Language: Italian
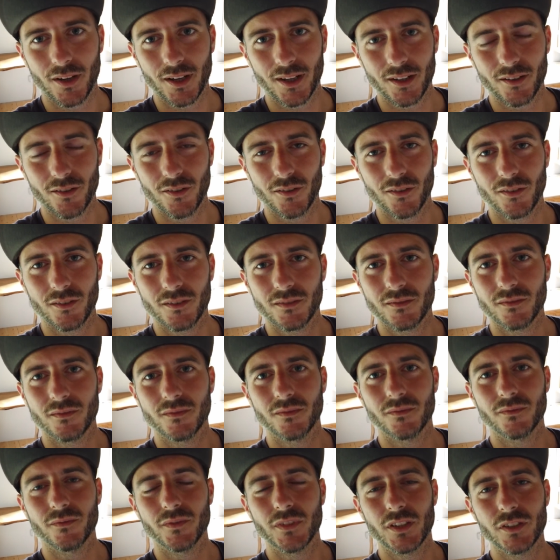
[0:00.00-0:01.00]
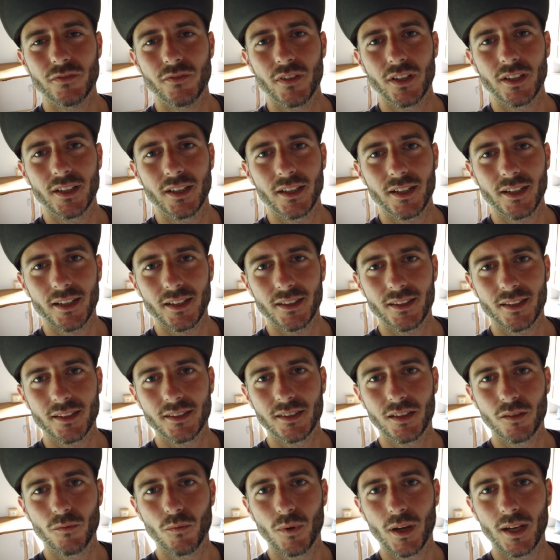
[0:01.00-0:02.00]
però ecco, vi
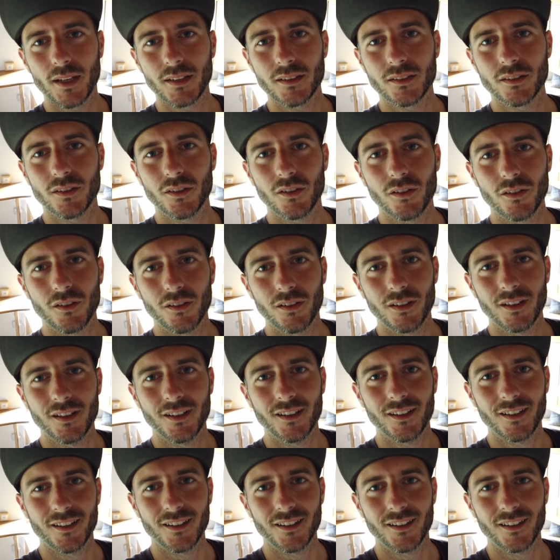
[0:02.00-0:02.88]
sveglierete seguendo